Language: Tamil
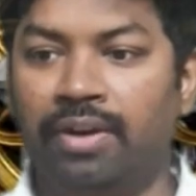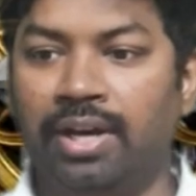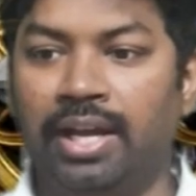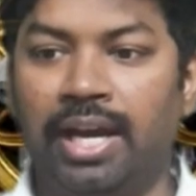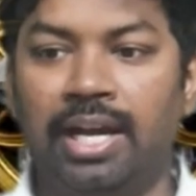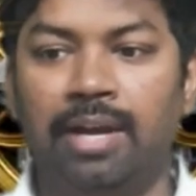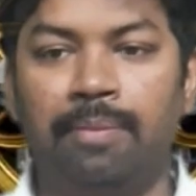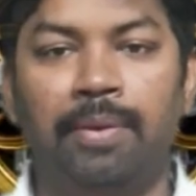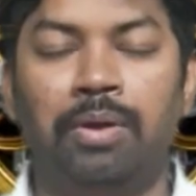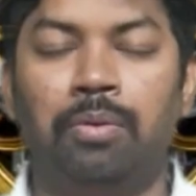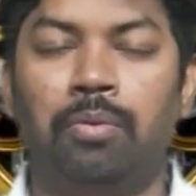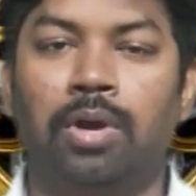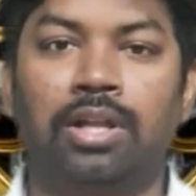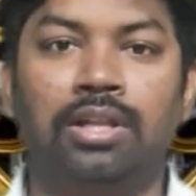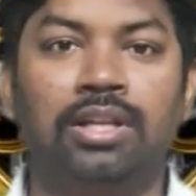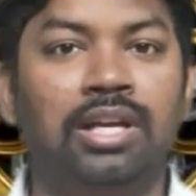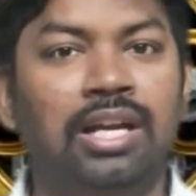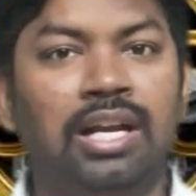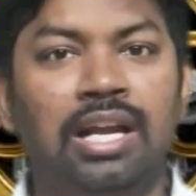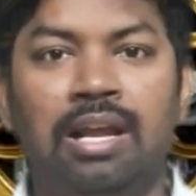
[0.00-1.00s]
இவங்க ரெண்டு பேர்
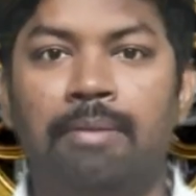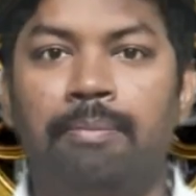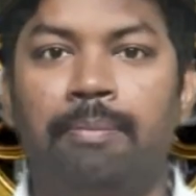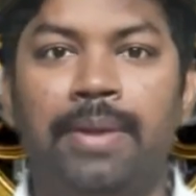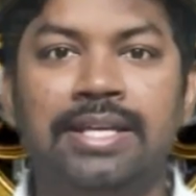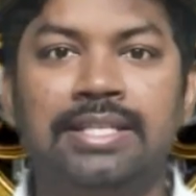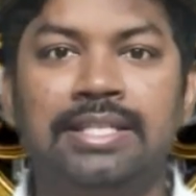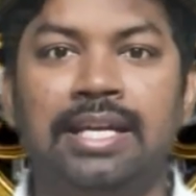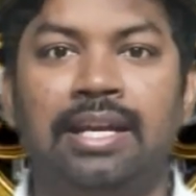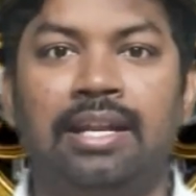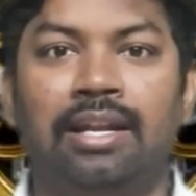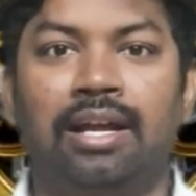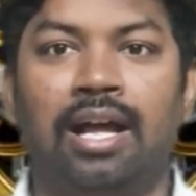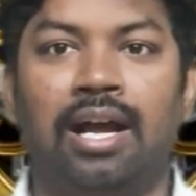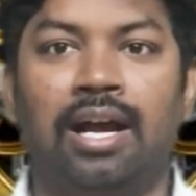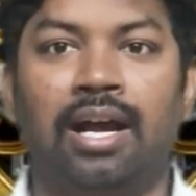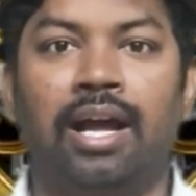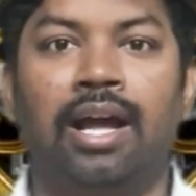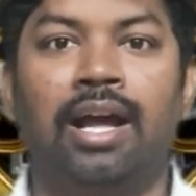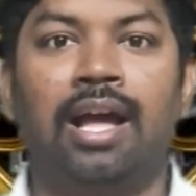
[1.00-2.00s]
உட்காந்து பேசிகிட்டு
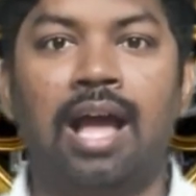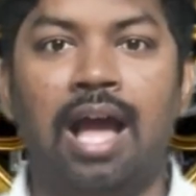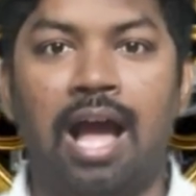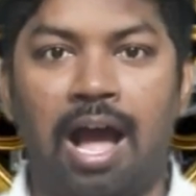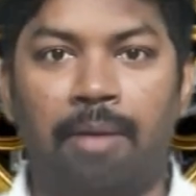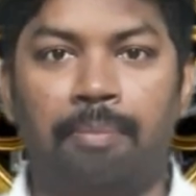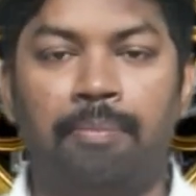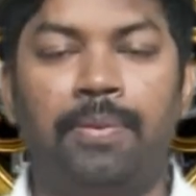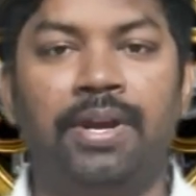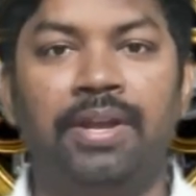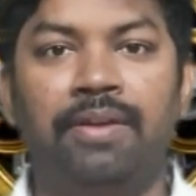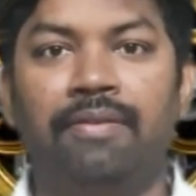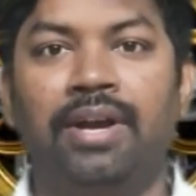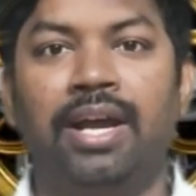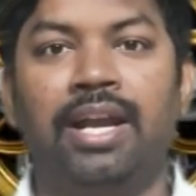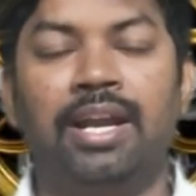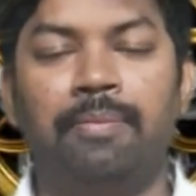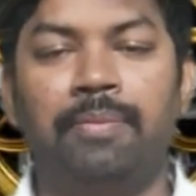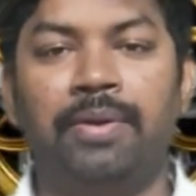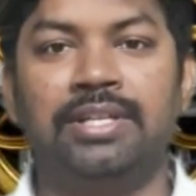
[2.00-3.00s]
இருக்காங்க அப்படி
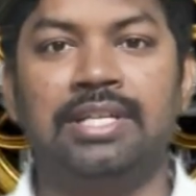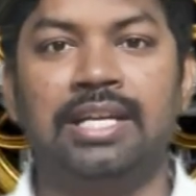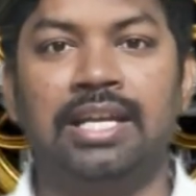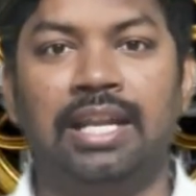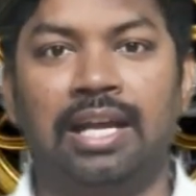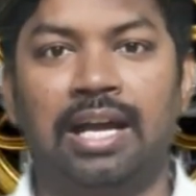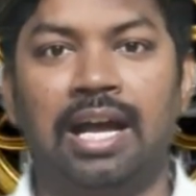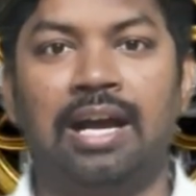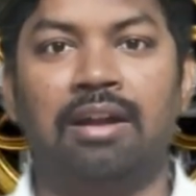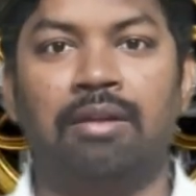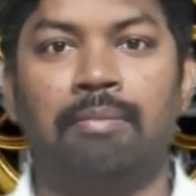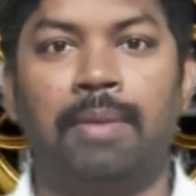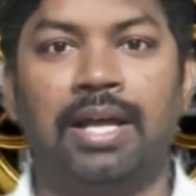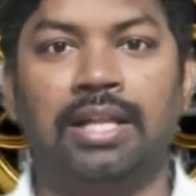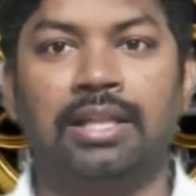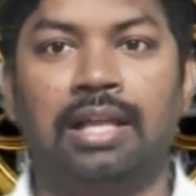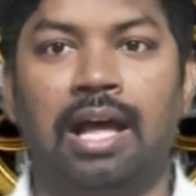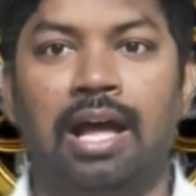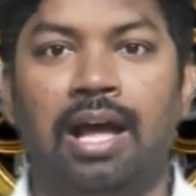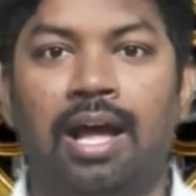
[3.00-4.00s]
இவங்க என்ன பேசிகிட்டு இருக்காங்கன்னு
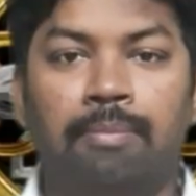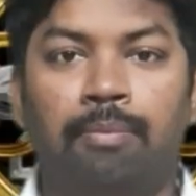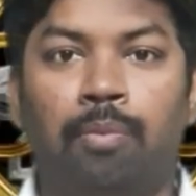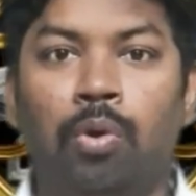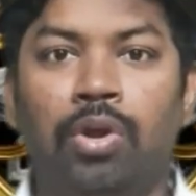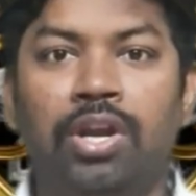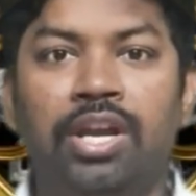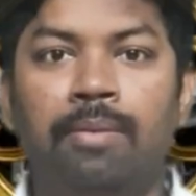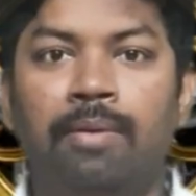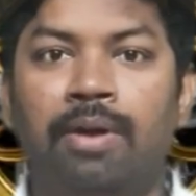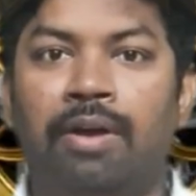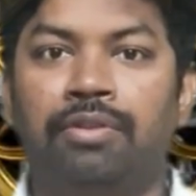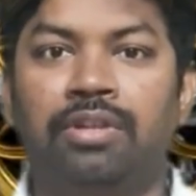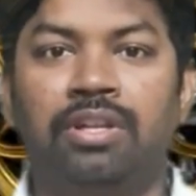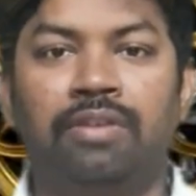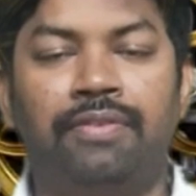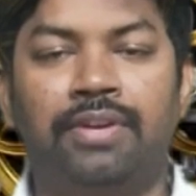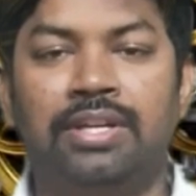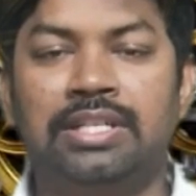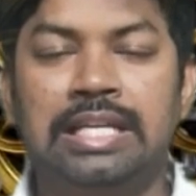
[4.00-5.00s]
பார்த்தா பூர்ணிமா
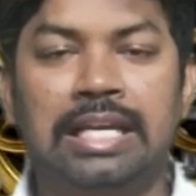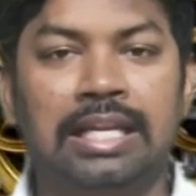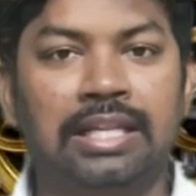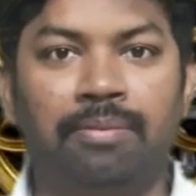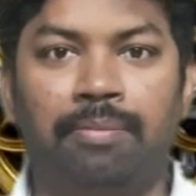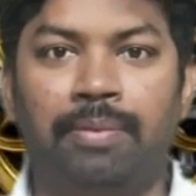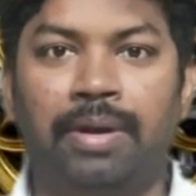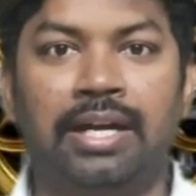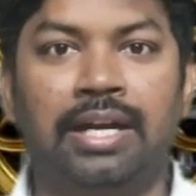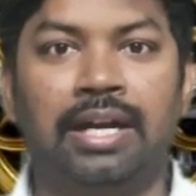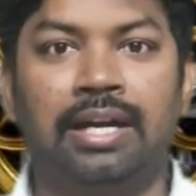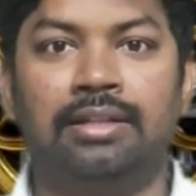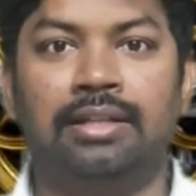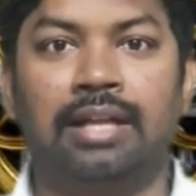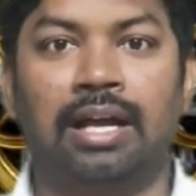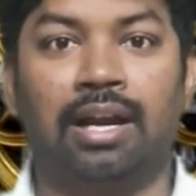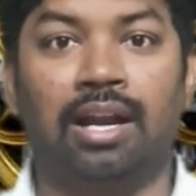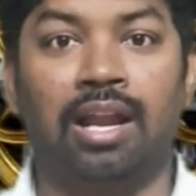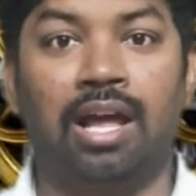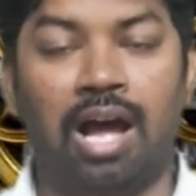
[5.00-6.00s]
வந்து ஃப்ரிட்ஜிலேருந்து ப்ரெட்
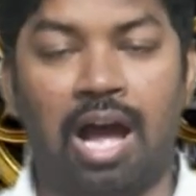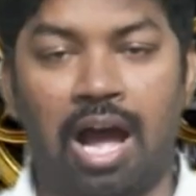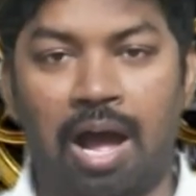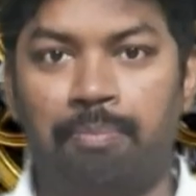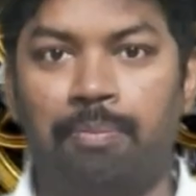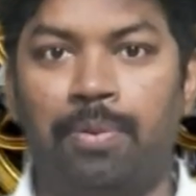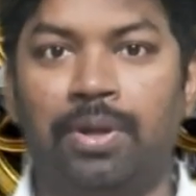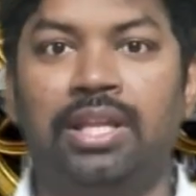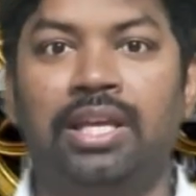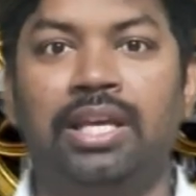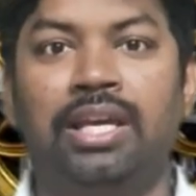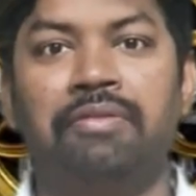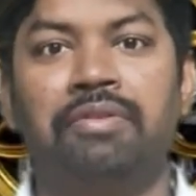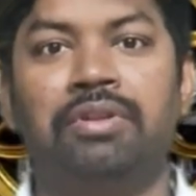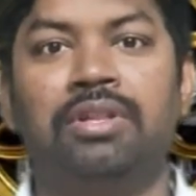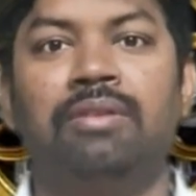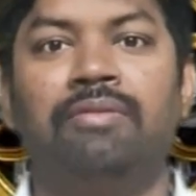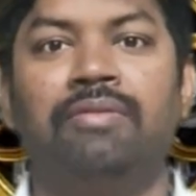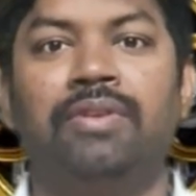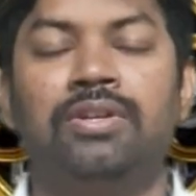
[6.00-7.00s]
எடுத்தாங்களாம் அப்போதைக்கு
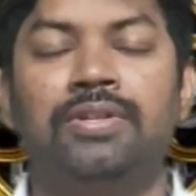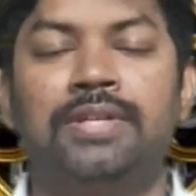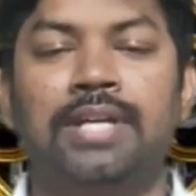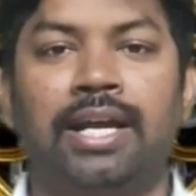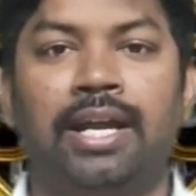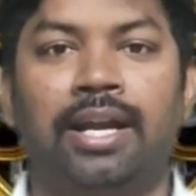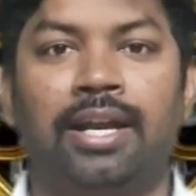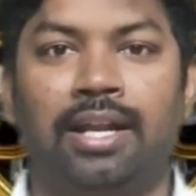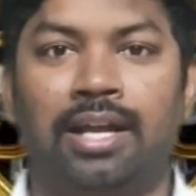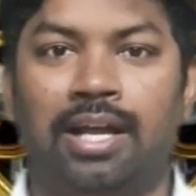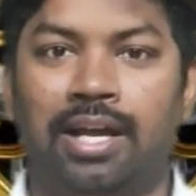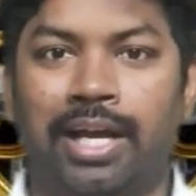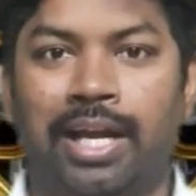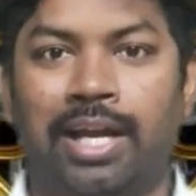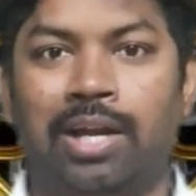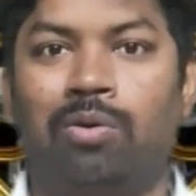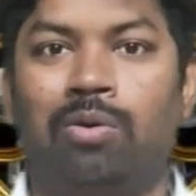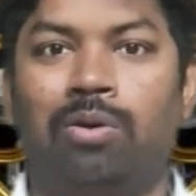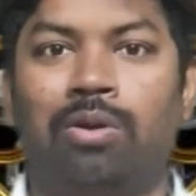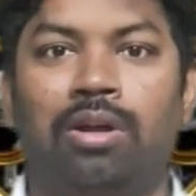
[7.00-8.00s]
வந்து வினுஷா கேட்டிருக்காங்க
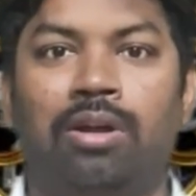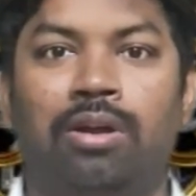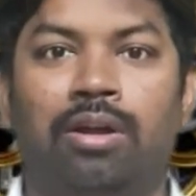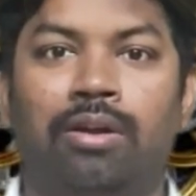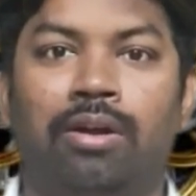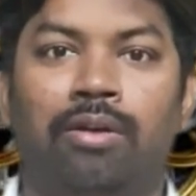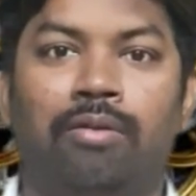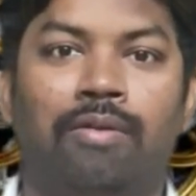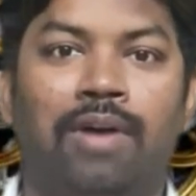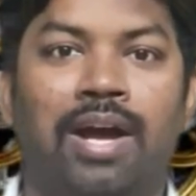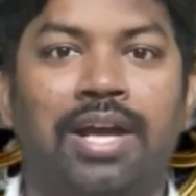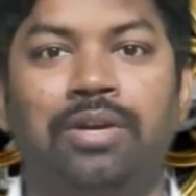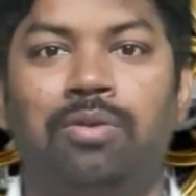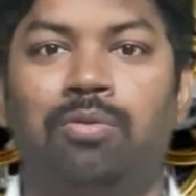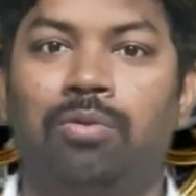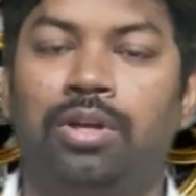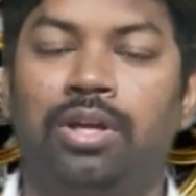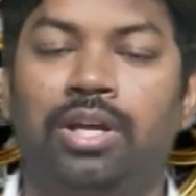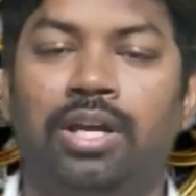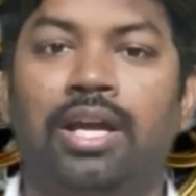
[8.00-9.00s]
எனக்கு ஒரு வாய்
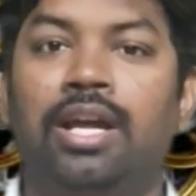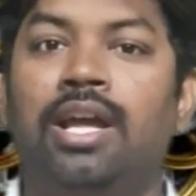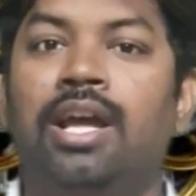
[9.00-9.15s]
கூடு